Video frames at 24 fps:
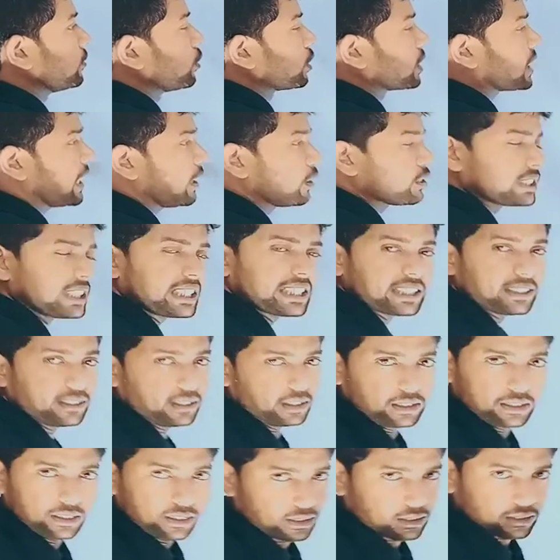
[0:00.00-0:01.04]
वो क्या हो
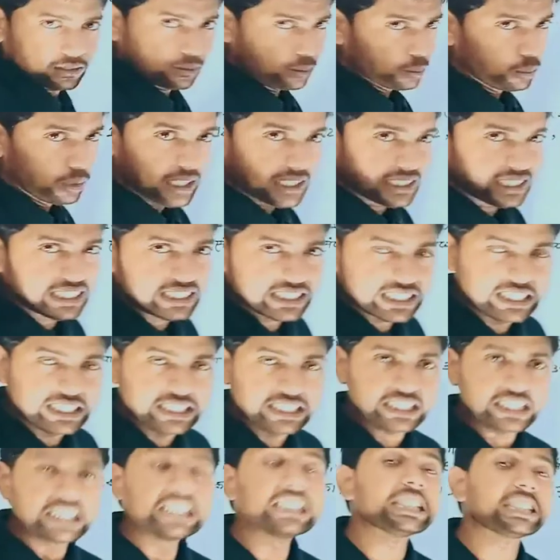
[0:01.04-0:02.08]
जाएगी गुड़ज है
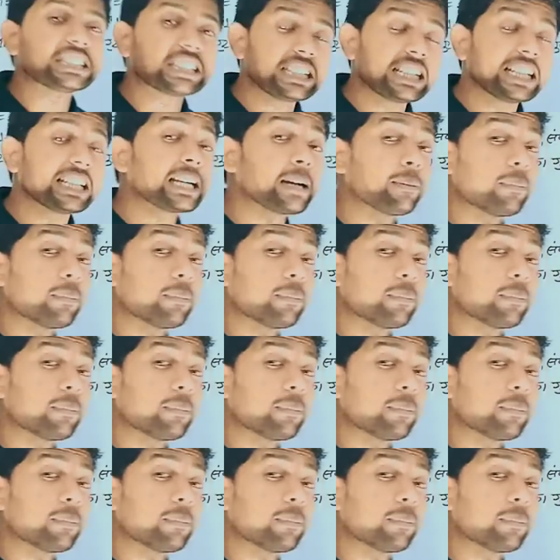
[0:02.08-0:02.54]
तीन की इसलिए